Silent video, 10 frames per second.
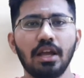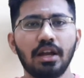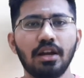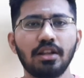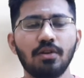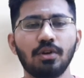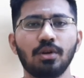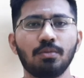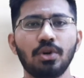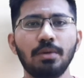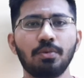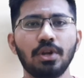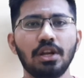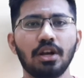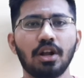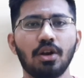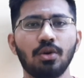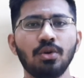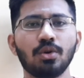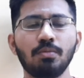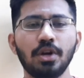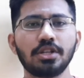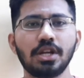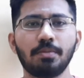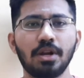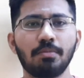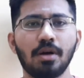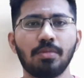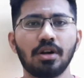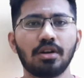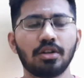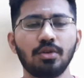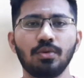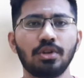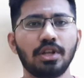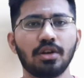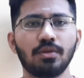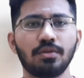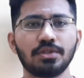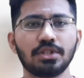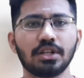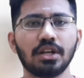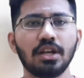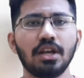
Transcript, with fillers: என்ன தான் அவங்களுக்கு மொழி புரியலனாலும் ரொம்ப என்ஜாய் பண்ணி பார்ப்பாங்கன்றது உறுதியான ஒரு விஷயங்க